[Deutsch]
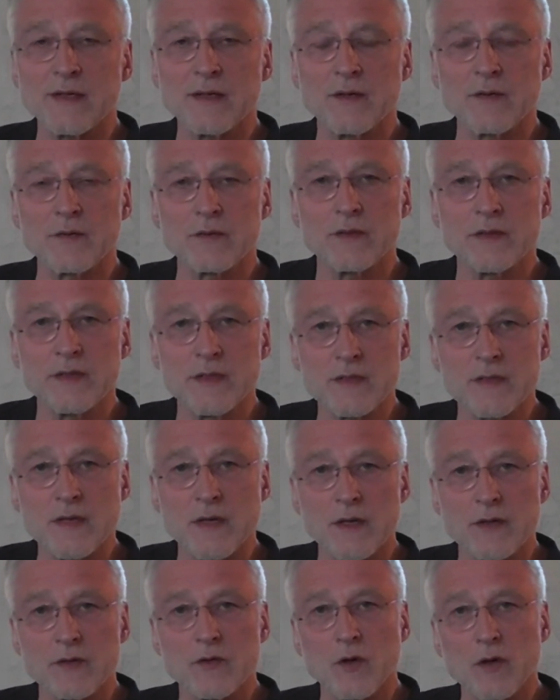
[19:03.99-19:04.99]
und
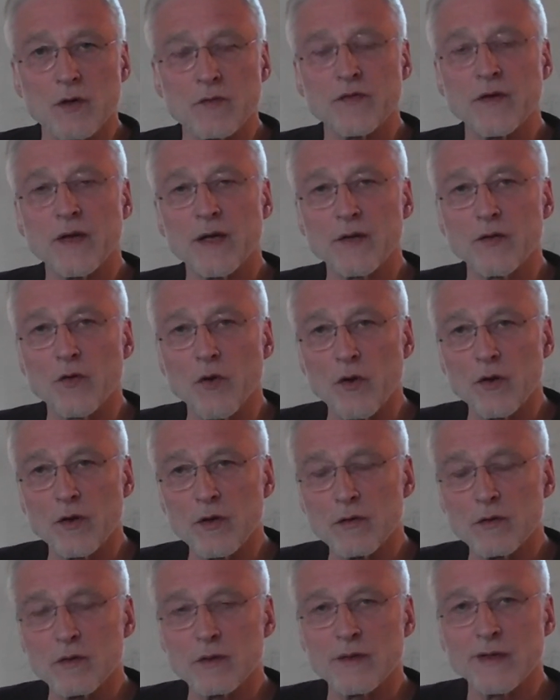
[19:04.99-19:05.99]
dieser
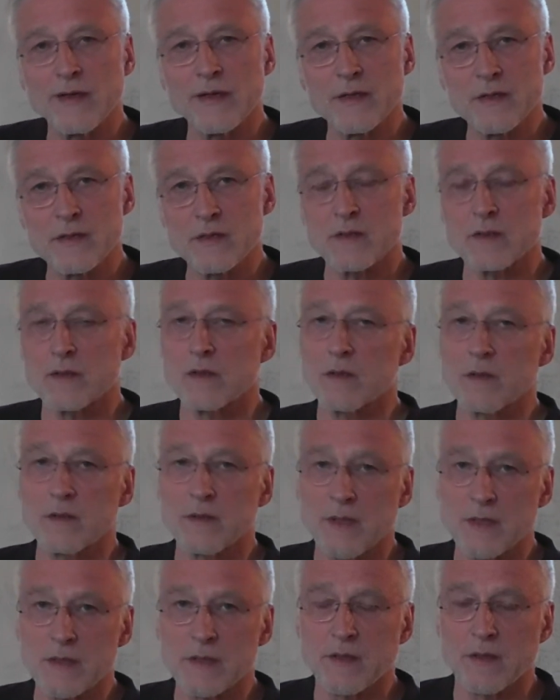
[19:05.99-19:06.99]
Dorferneuerung ist
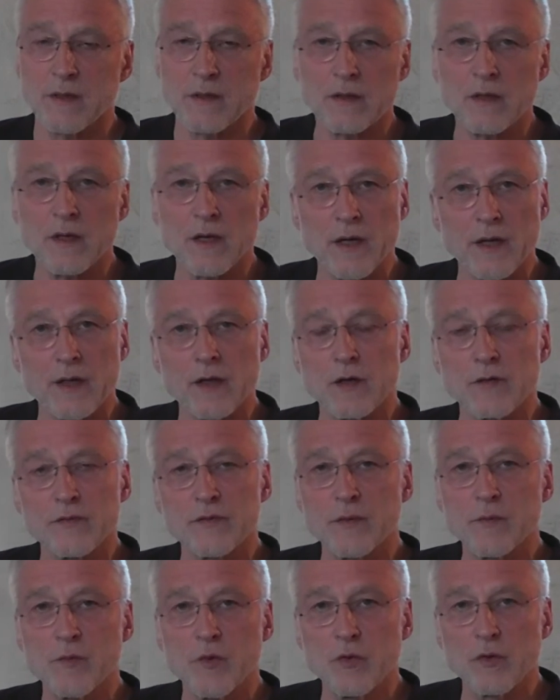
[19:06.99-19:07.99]
das Kirchlein auf
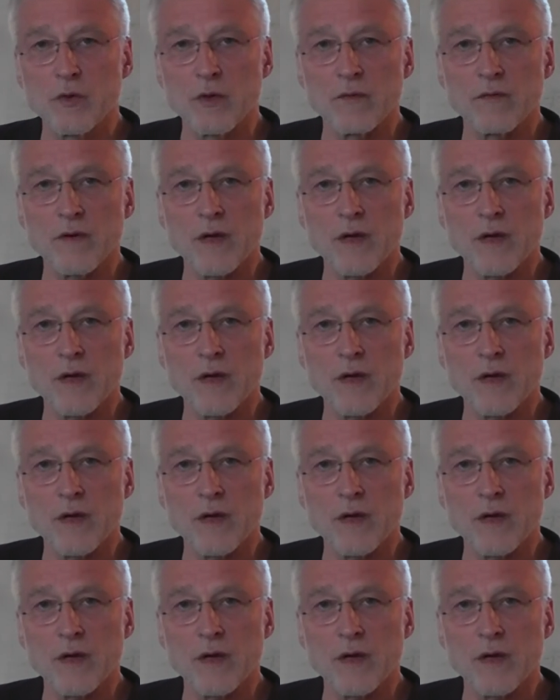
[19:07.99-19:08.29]
dem Hügel,